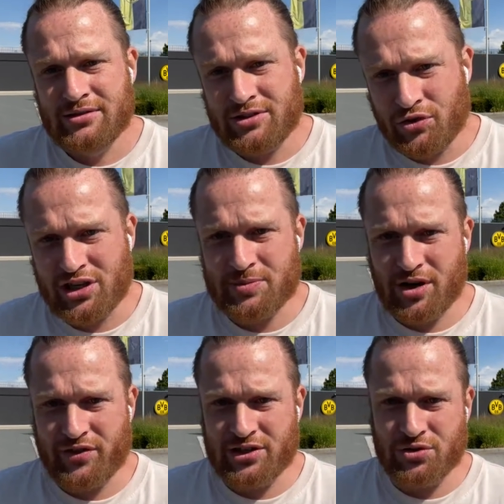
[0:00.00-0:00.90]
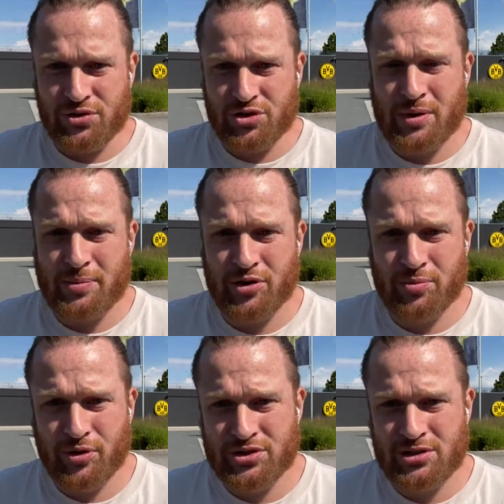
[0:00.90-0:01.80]
Ich würde jetzt mal auf Antonius
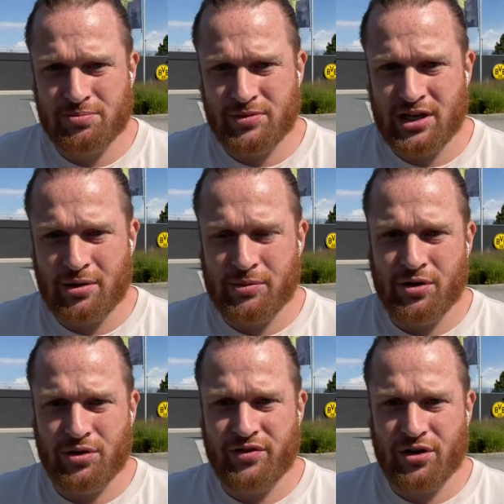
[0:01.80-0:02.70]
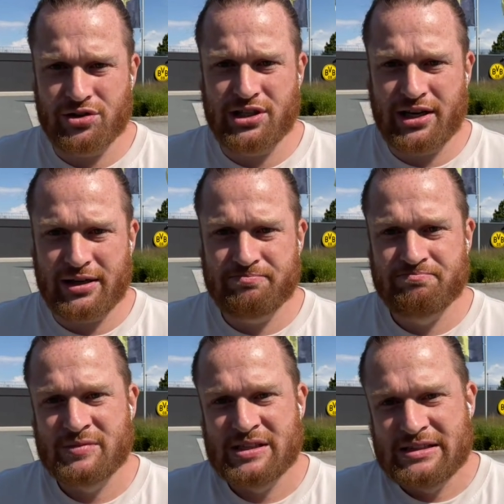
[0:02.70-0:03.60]
Papadopoulos tippen, Lennart Meloni wäre auch noch da.
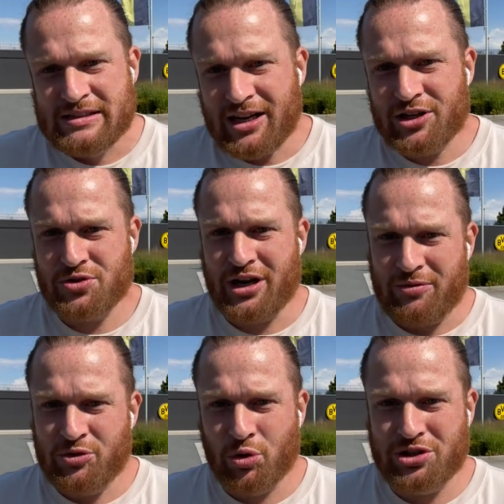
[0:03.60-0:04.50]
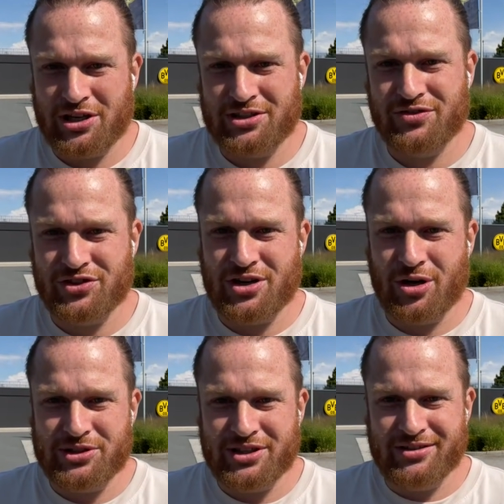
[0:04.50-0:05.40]
Also ja, Notkette trifft es,
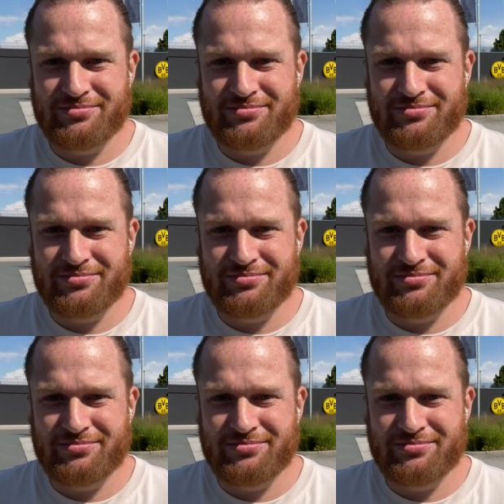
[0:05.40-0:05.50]
glaube ich, dann.